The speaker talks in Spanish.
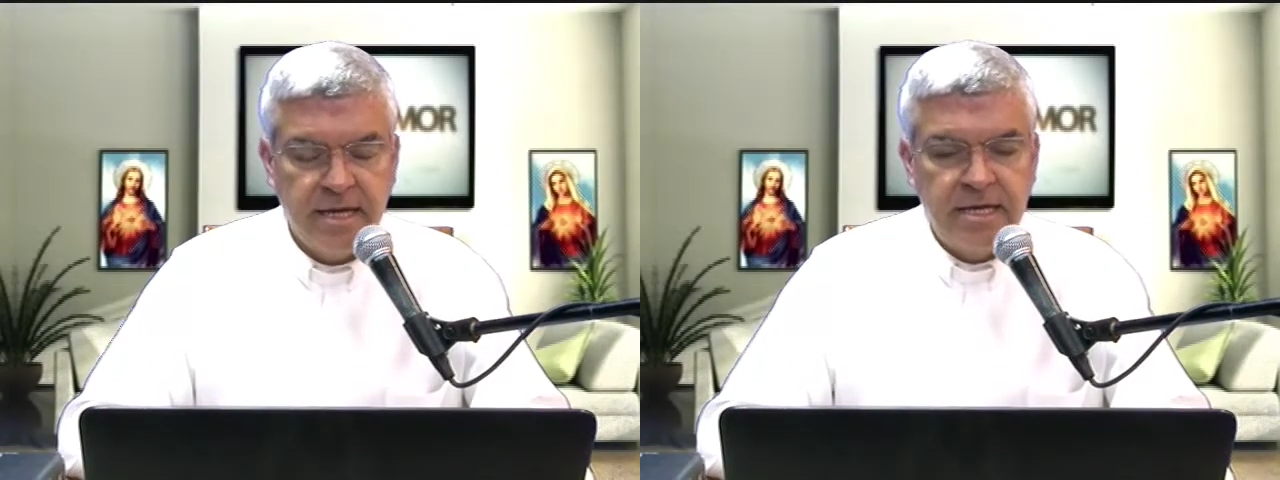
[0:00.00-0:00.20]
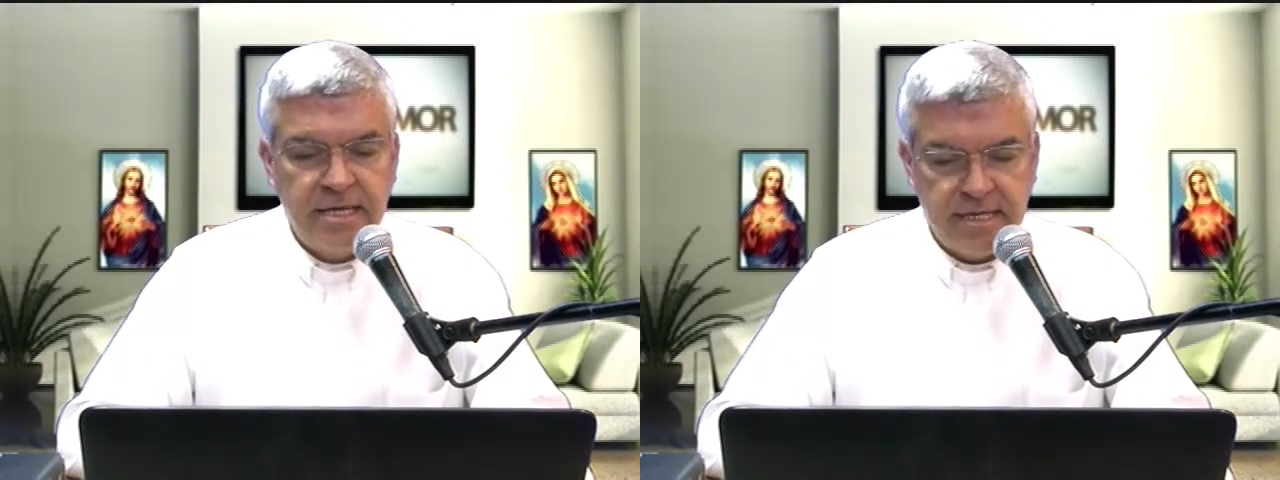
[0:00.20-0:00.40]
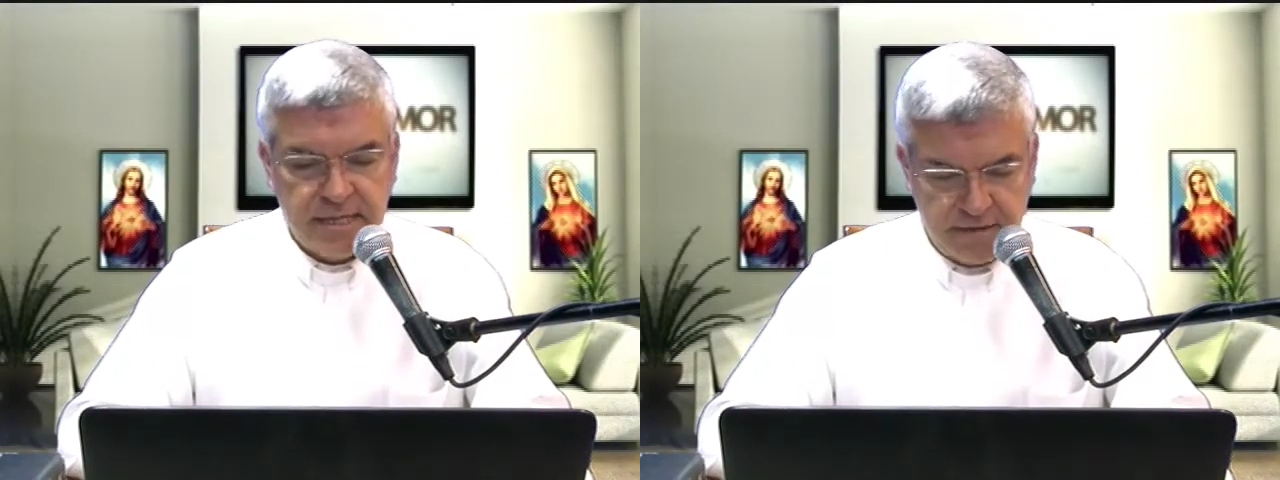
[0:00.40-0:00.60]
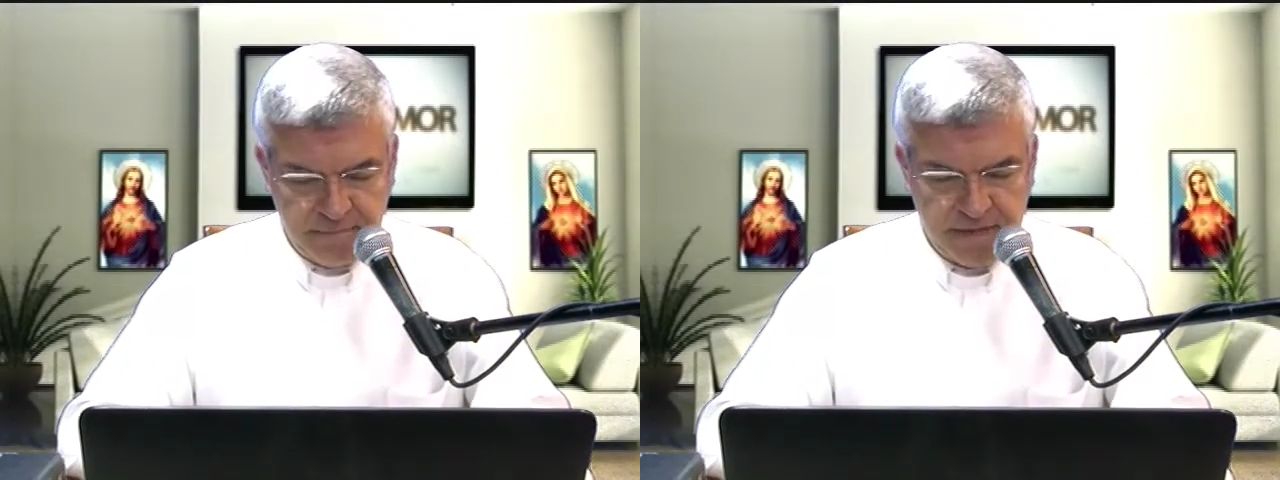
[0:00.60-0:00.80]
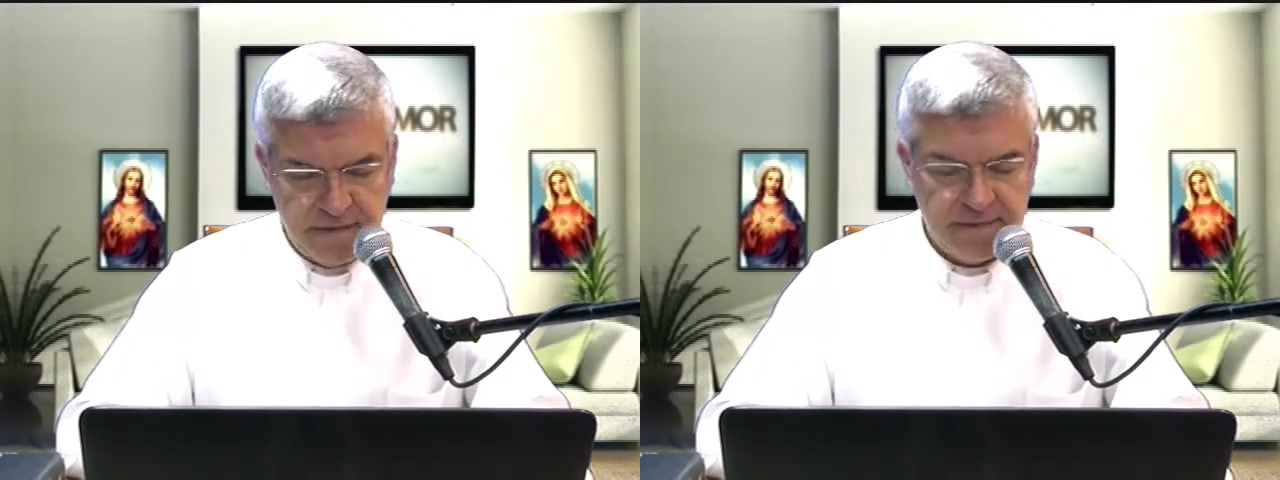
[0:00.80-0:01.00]
y entre
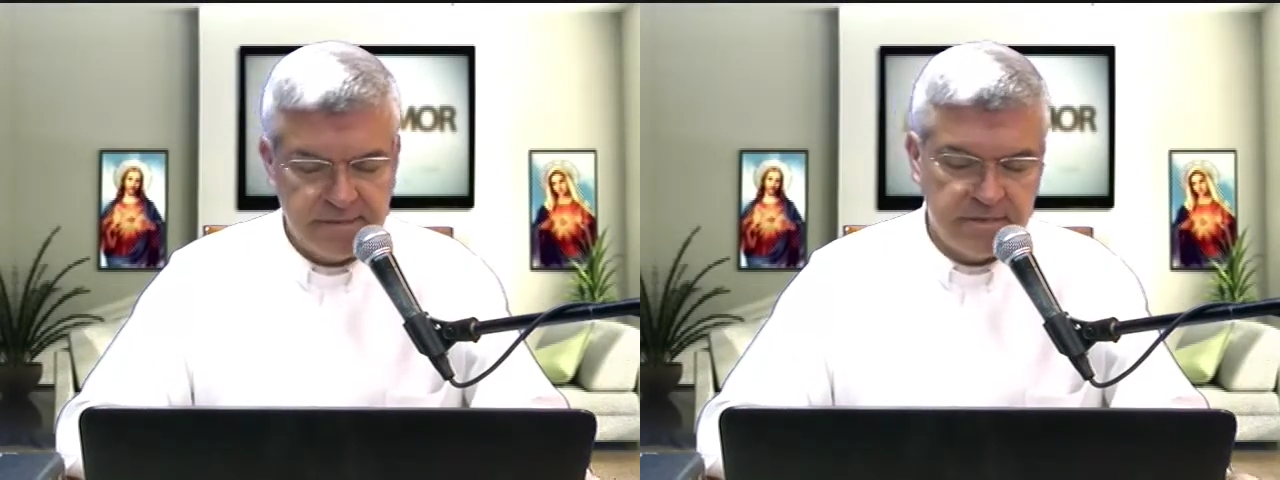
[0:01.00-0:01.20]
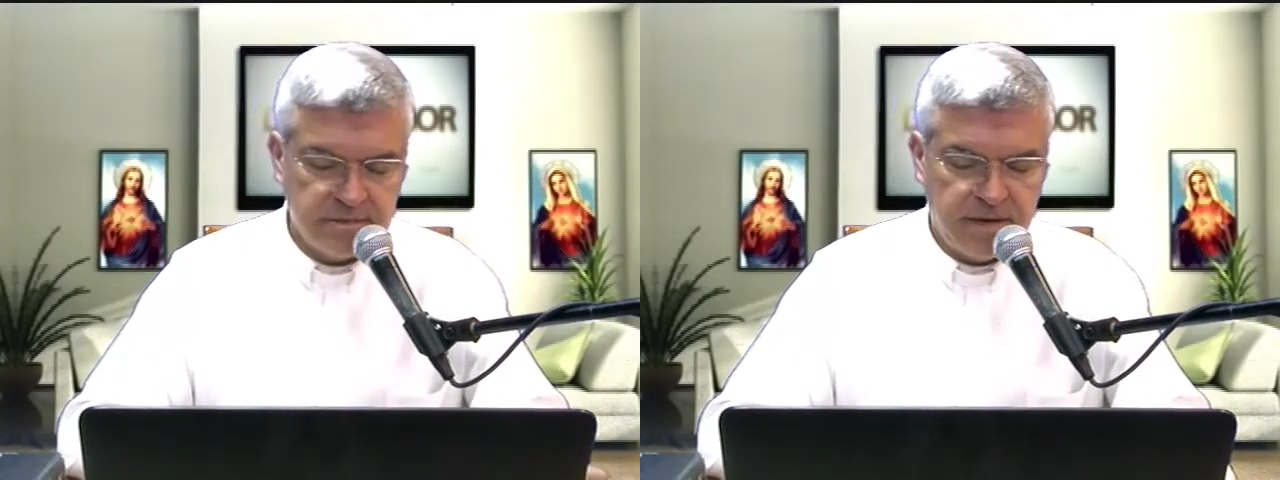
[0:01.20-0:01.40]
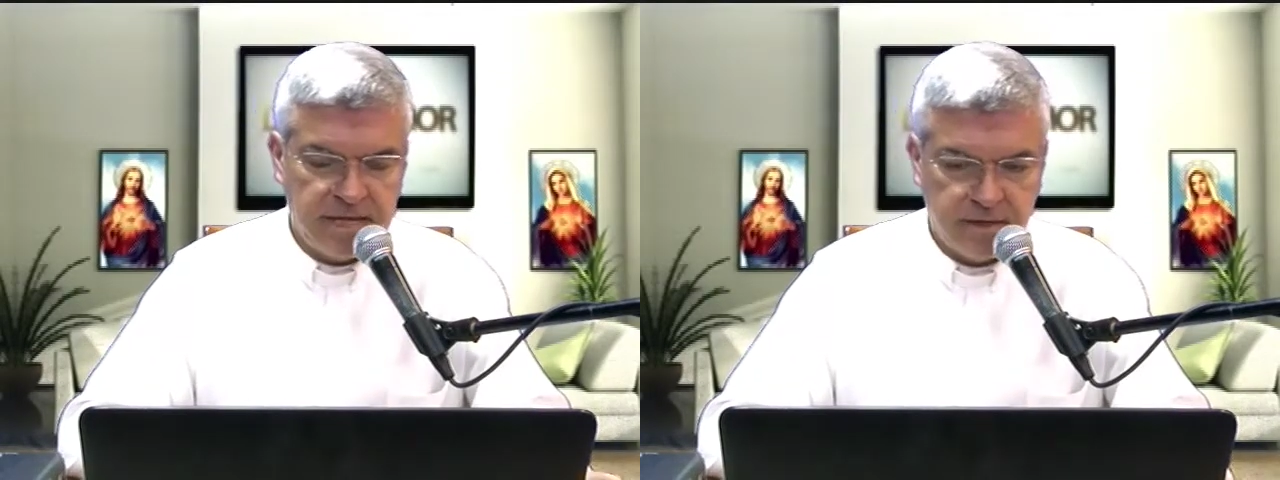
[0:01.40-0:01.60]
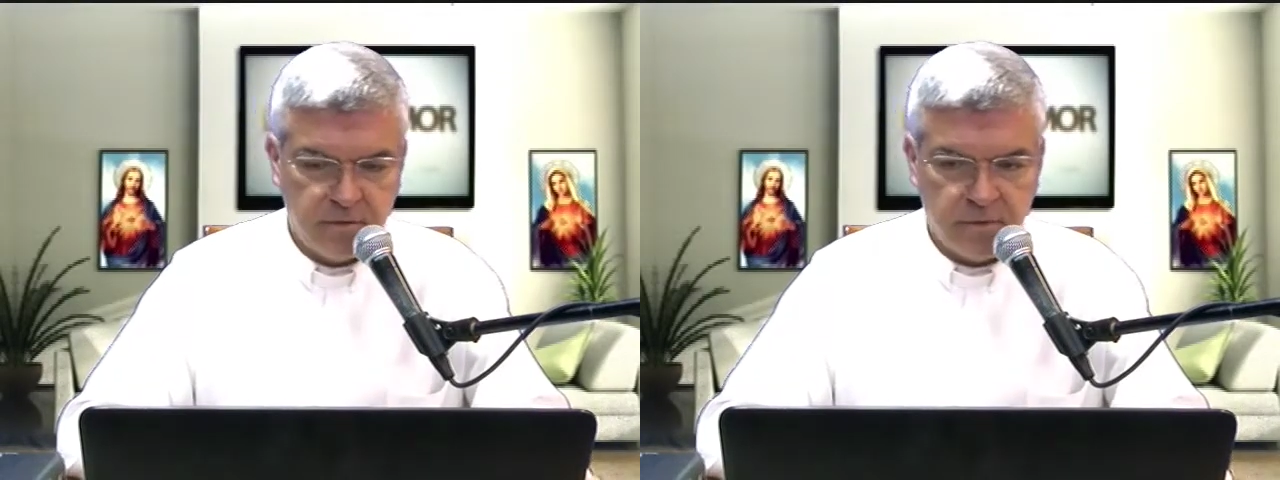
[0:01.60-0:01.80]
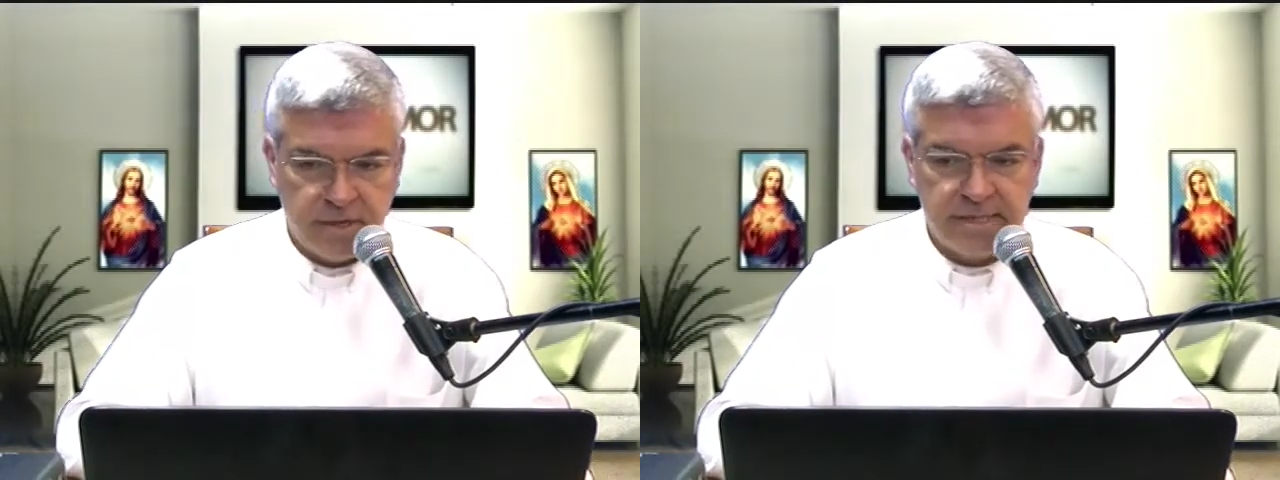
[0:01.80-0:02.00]
paréntesis, padre
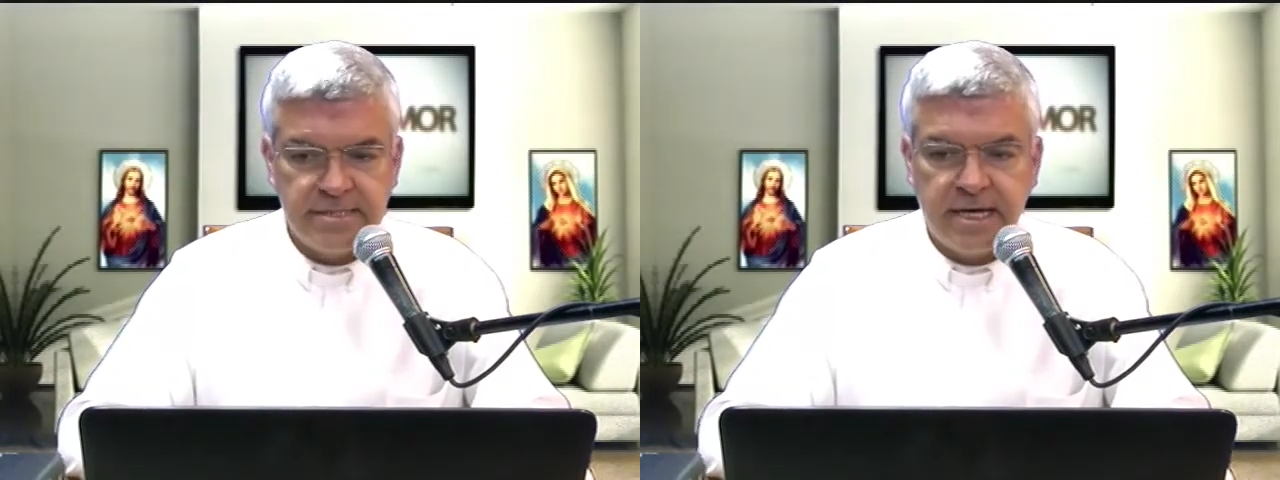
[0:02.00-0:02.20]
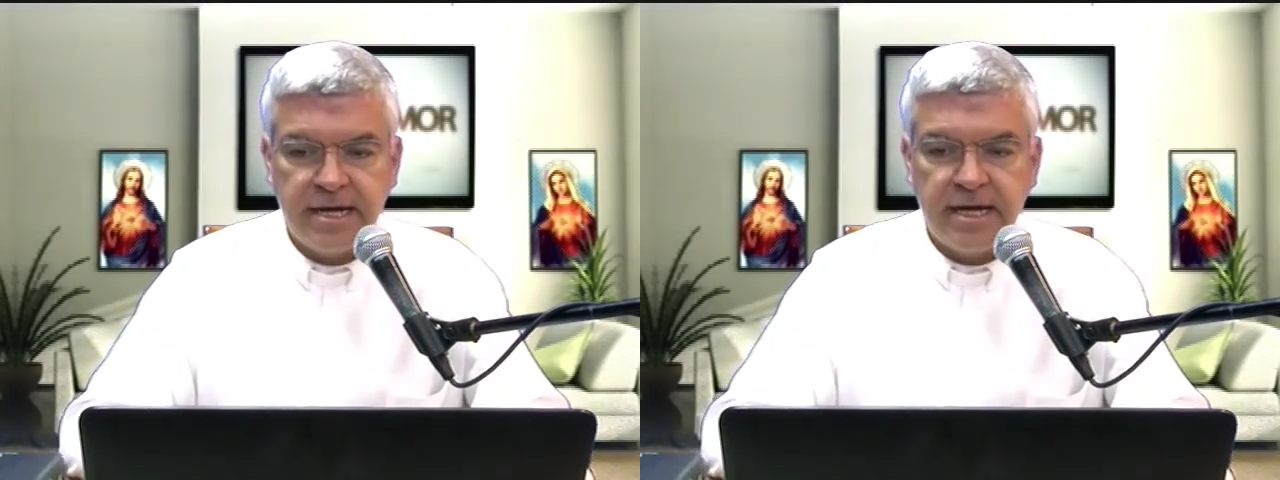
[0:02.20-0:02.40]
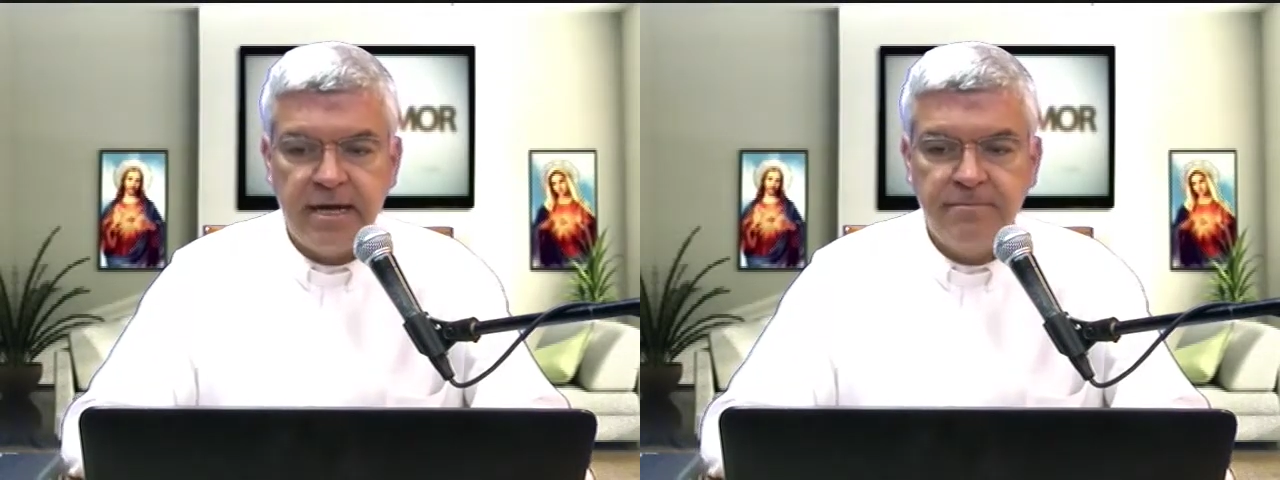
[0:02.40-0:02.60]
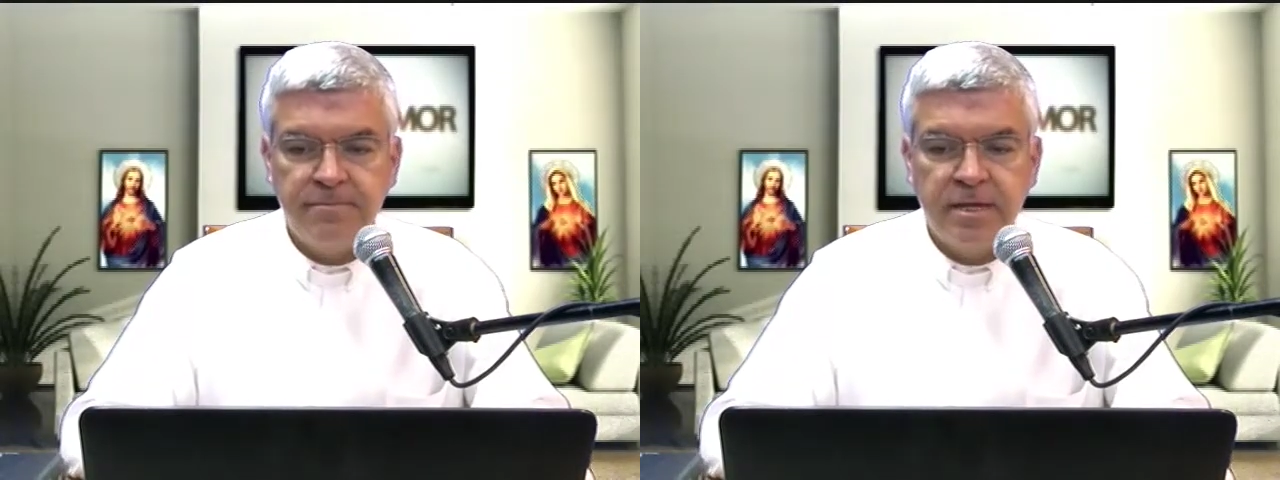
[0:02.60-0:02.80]
Jorge Zárraga.